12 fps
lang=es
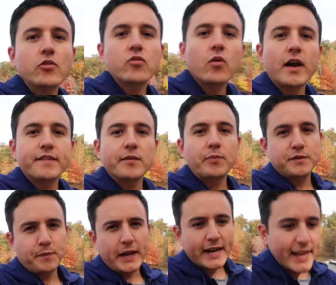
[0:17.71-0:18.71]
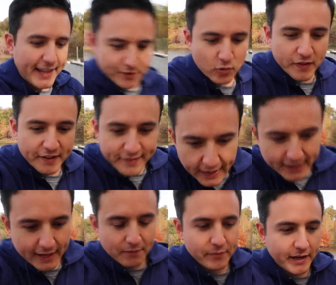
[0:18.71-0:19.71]
que uno hace pues para que las cosas
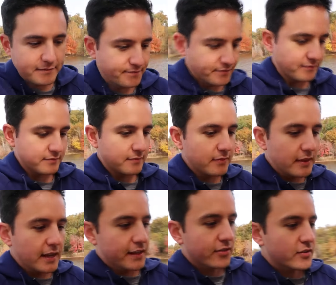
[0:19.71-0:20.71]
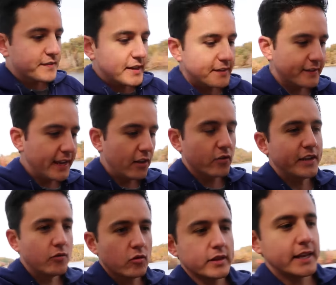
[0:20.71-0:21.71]
salgan bien. Entonces, ¿qué es lo
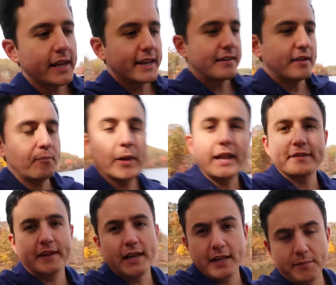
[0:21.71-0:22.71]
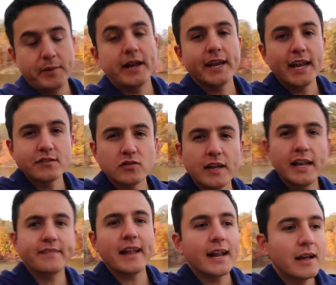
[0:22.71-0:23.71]
que uno tiene que hacer para, las que para que las cosas
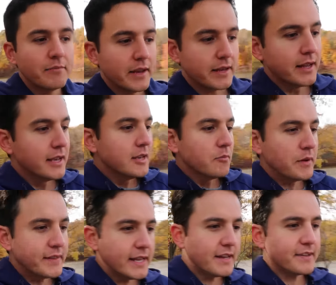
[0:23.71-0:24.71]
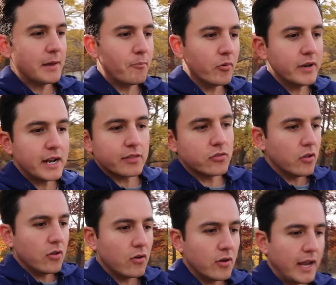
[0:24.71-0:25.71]
le salgan bien? Pues tienes que poner
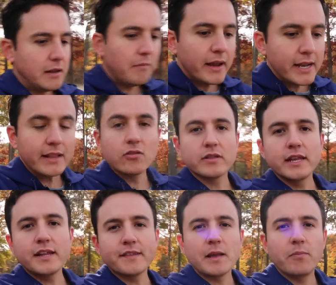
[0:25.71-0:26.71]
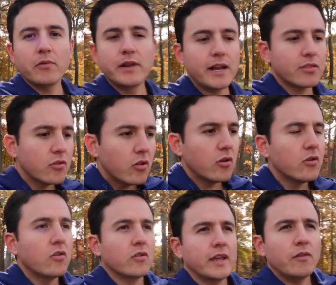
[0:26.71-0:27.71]
todo el mérito, tienes que poner todo
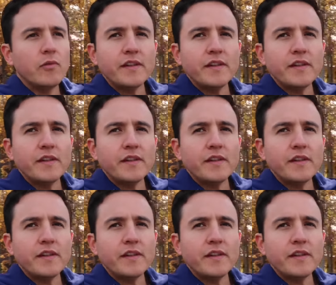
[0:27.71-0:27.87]
lo que